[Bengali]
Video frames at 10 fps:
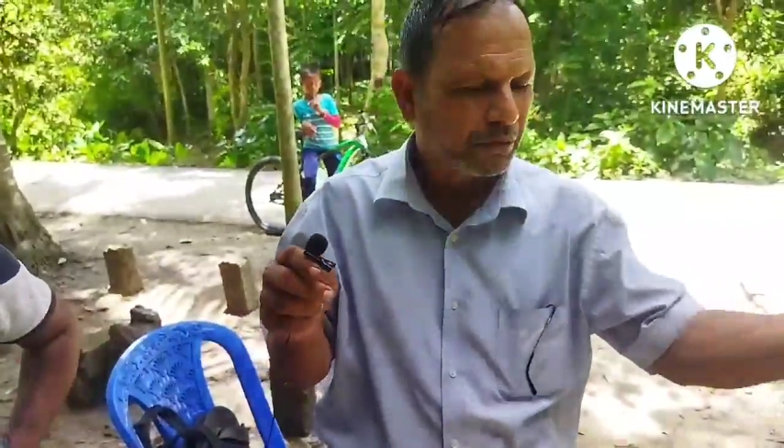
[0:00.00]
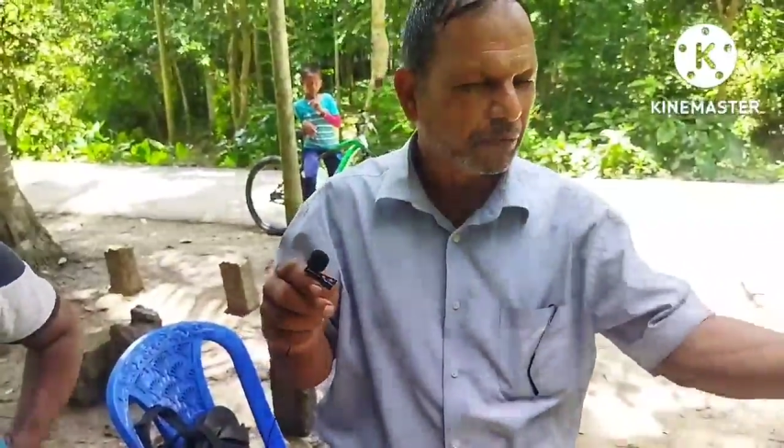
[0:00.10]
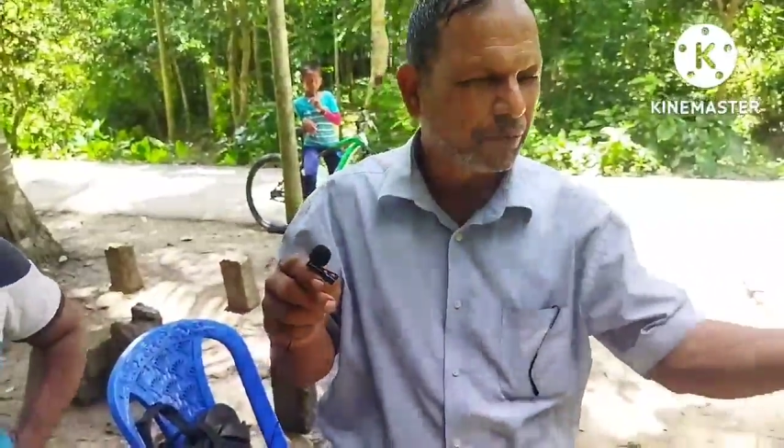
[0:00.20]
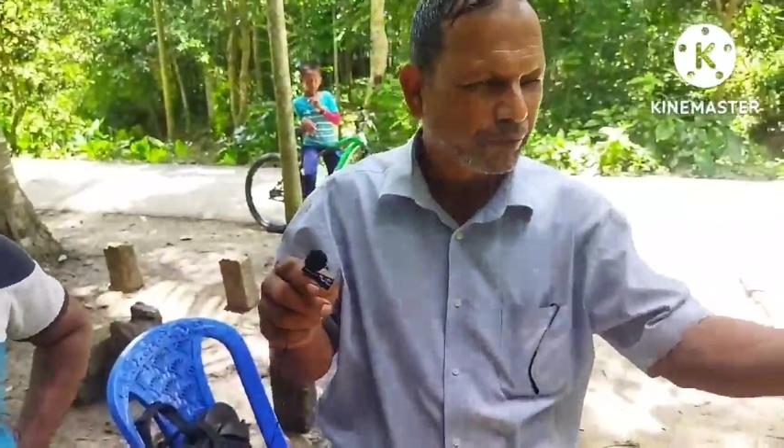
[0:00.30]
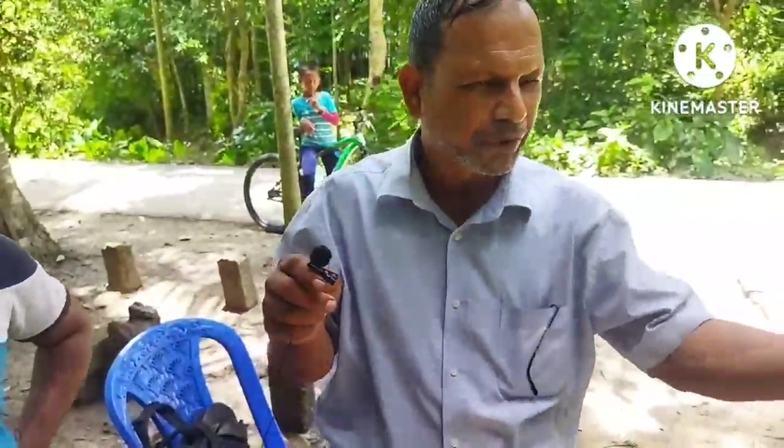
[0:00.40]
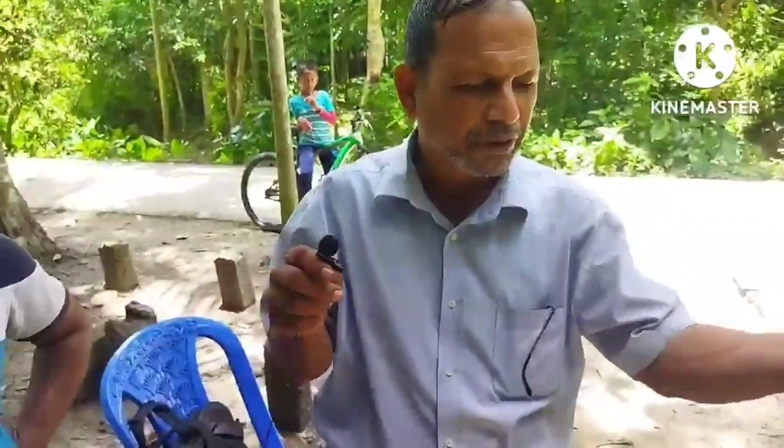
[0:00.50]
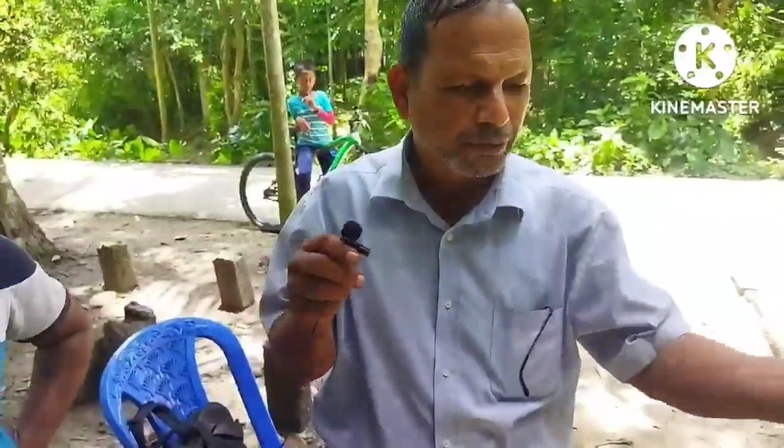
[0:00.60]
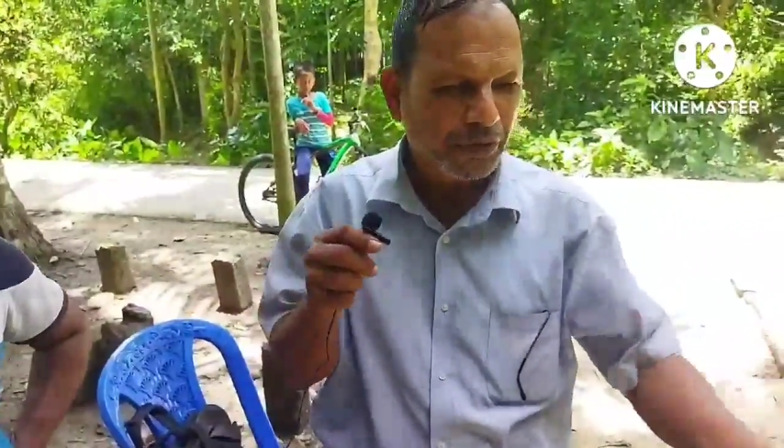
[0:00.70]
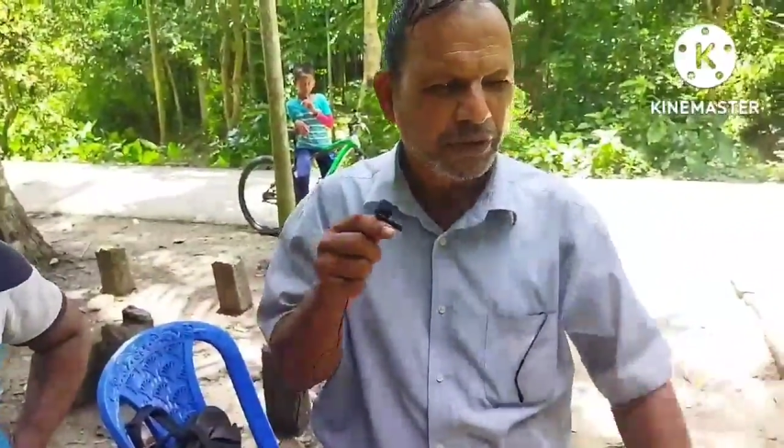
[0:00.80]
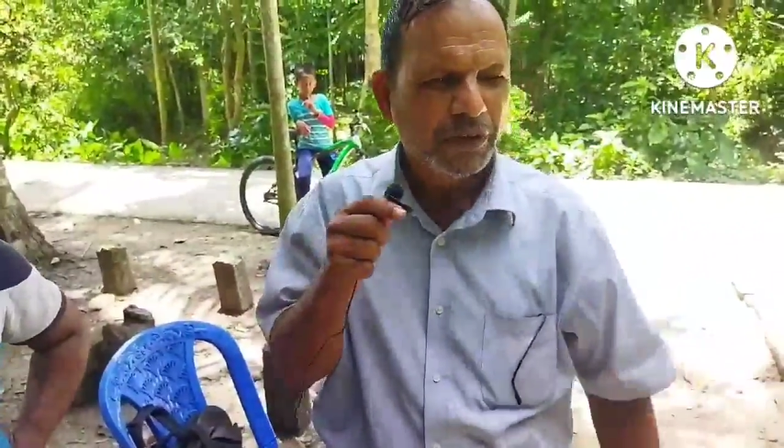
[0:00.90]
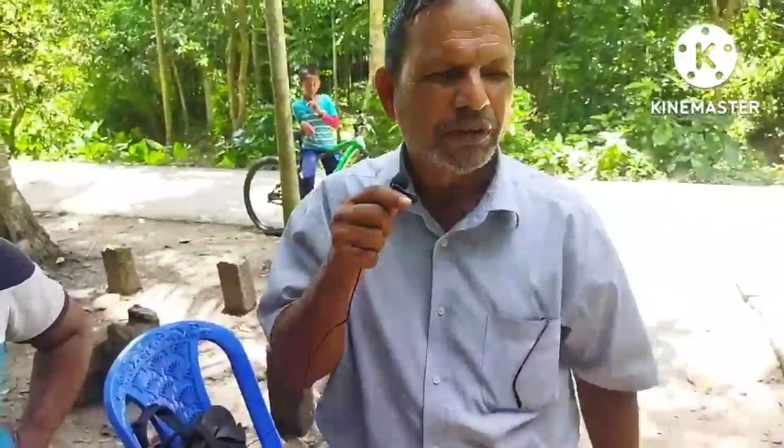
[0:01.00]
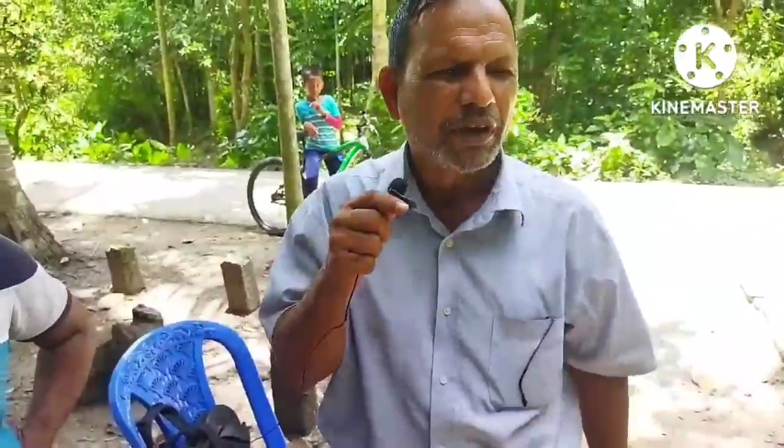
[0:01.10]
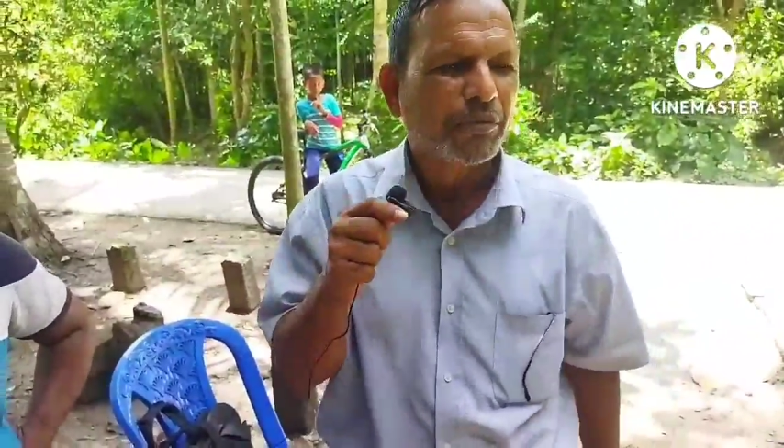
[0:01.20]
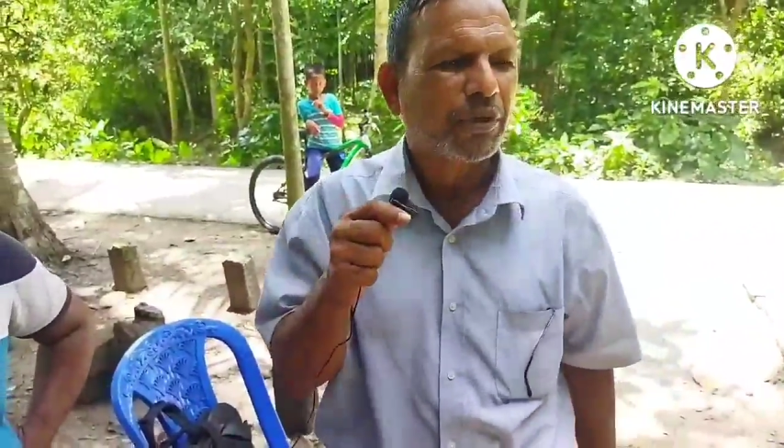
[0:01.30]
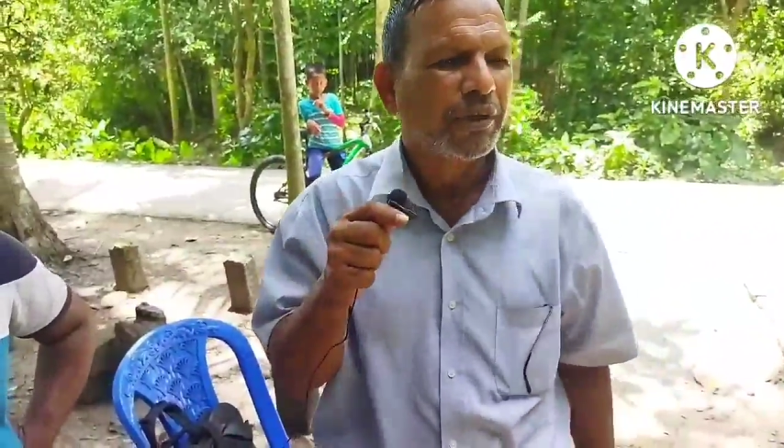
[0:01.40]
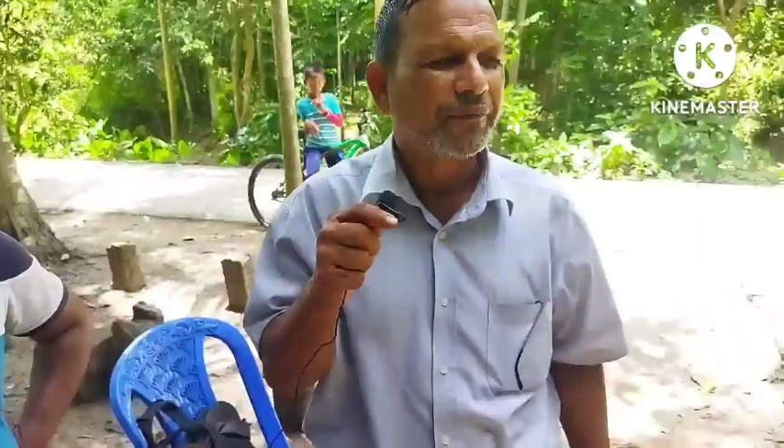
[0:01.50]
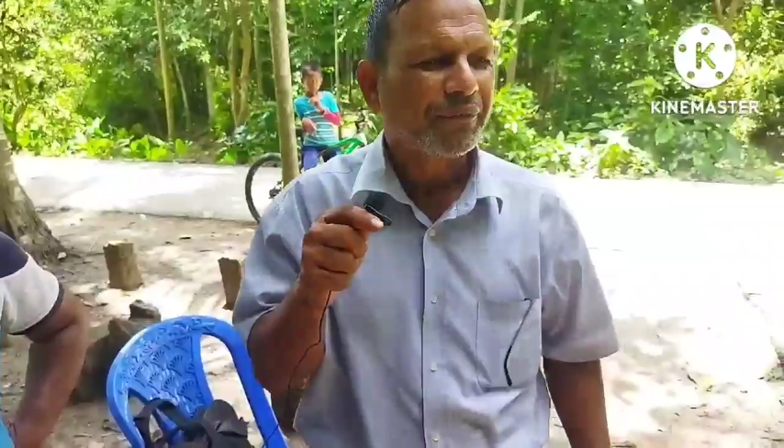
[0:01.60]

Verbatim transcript: আমরা বোম বসা দিব তারপরে